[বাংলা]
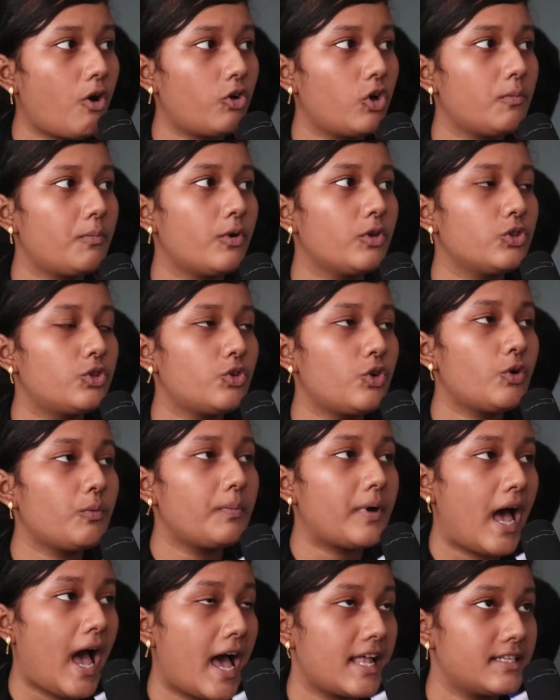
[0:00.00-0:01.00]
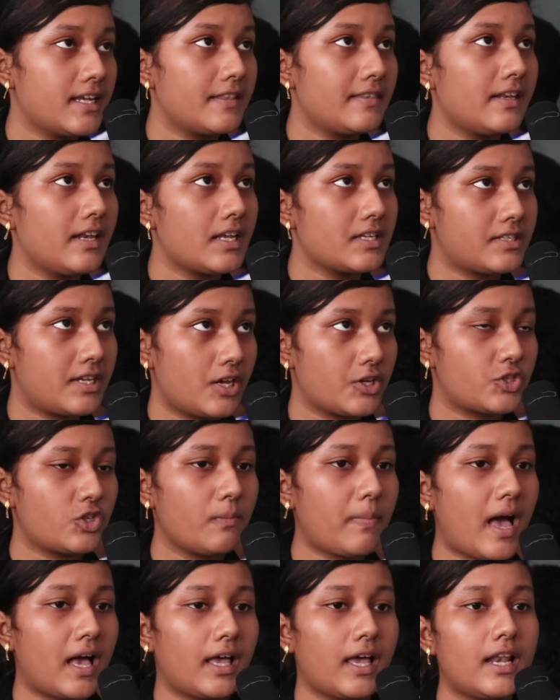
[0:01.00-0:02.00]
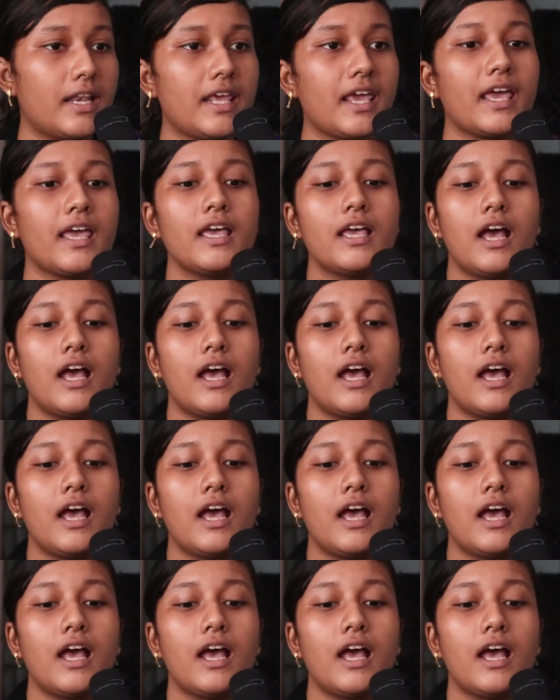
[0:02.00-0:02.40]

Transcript: বঙ্গবন্ধু হাজার দিনের শ্রেষ্ঠ বাঙালি